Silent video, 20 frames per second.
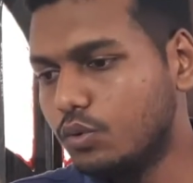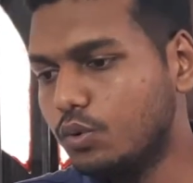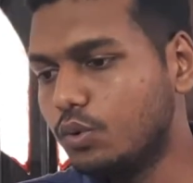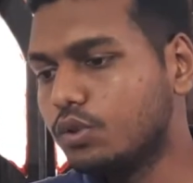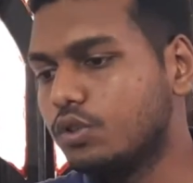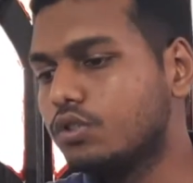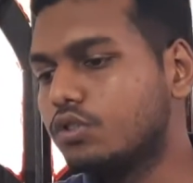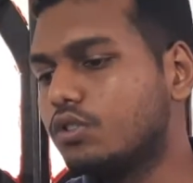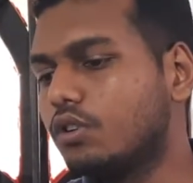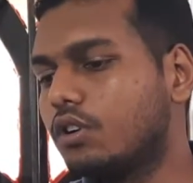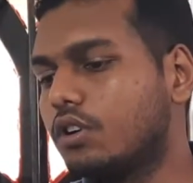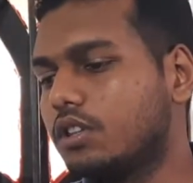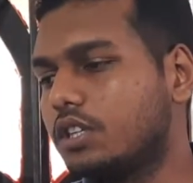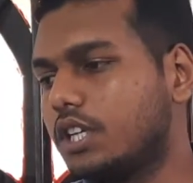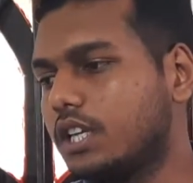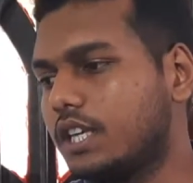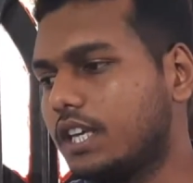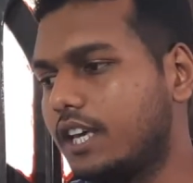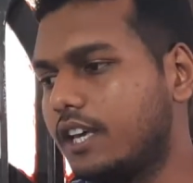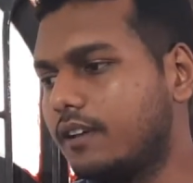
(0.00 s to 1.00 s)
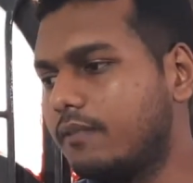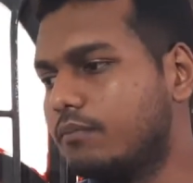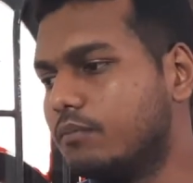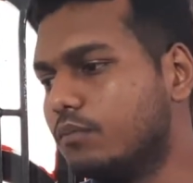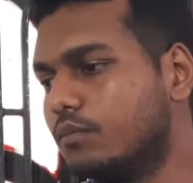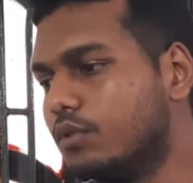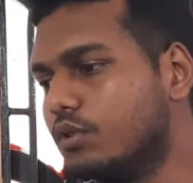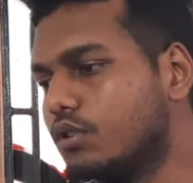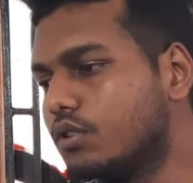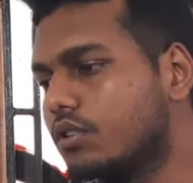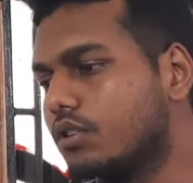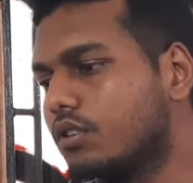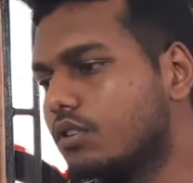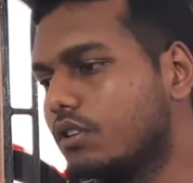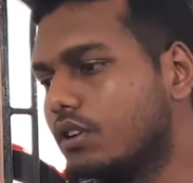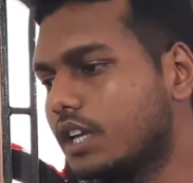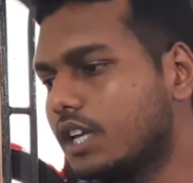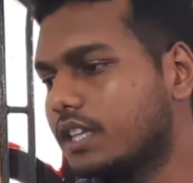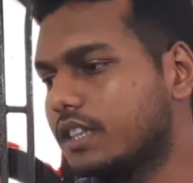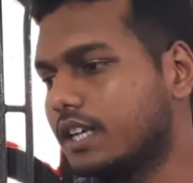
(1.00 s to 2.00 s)
উত্তর দিকে মুখ
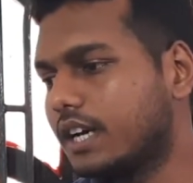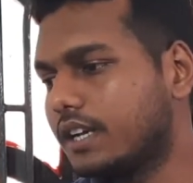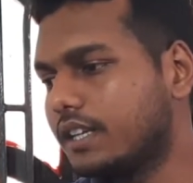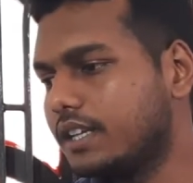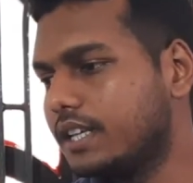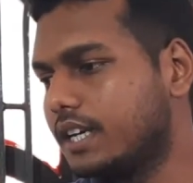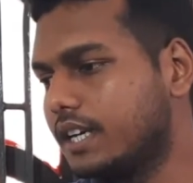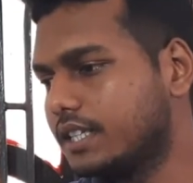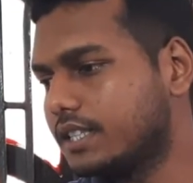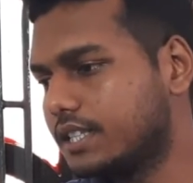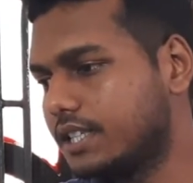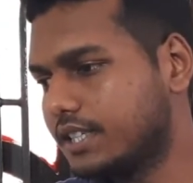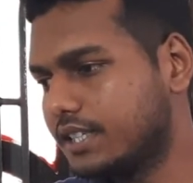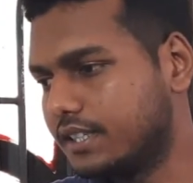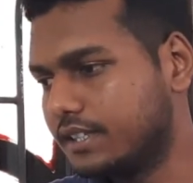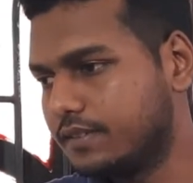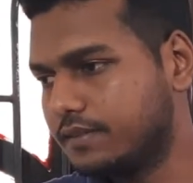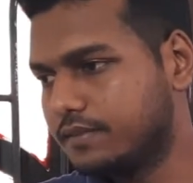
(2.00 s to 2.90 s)
করে দাঁড়িয়ে আছে